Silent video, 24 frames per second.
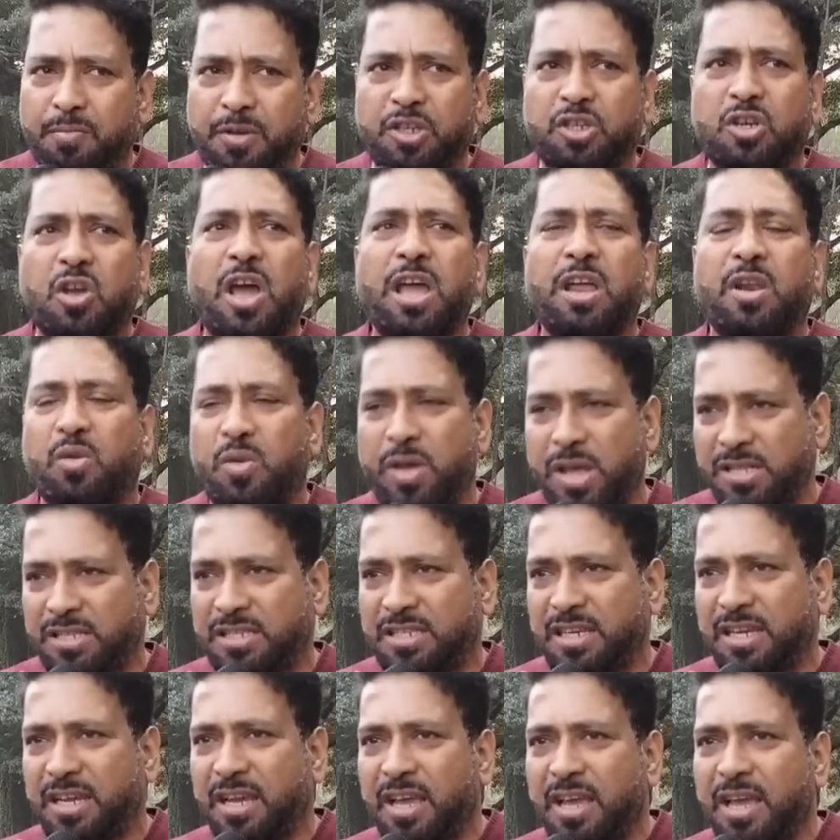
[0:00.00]
বিষয়
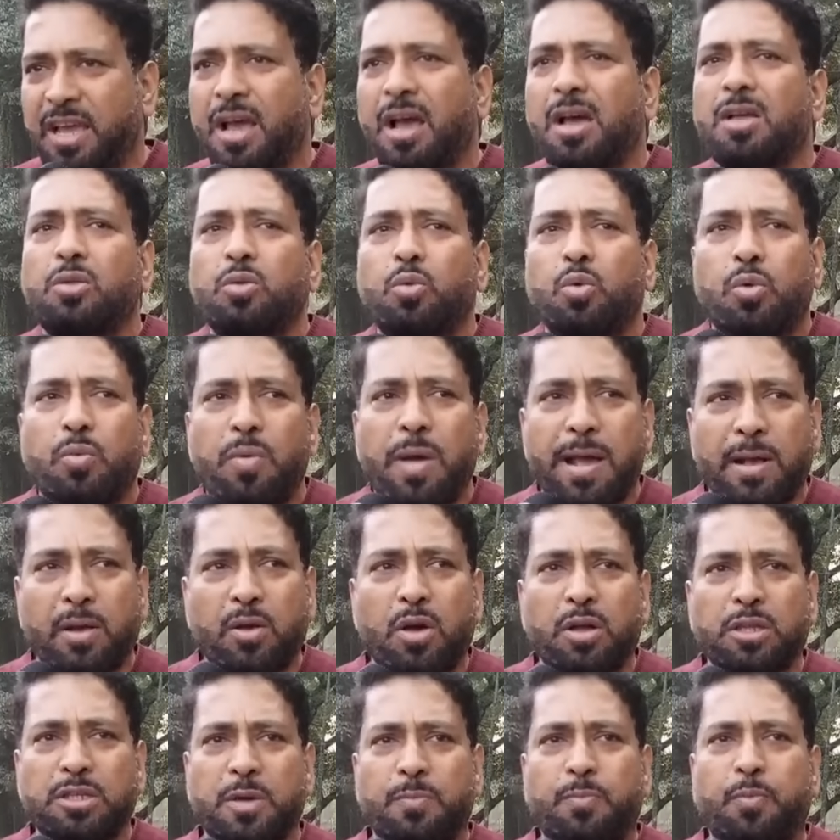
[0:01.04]
রয়েছে
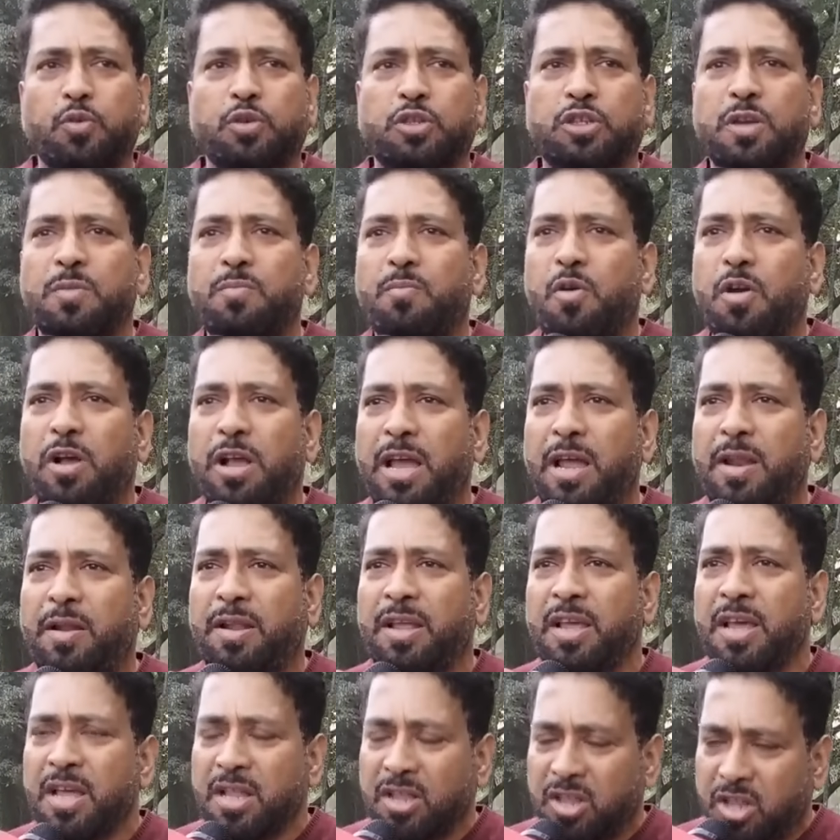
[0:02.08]
দুর্ভাগ্য যে পশ্চিমবঙ্গের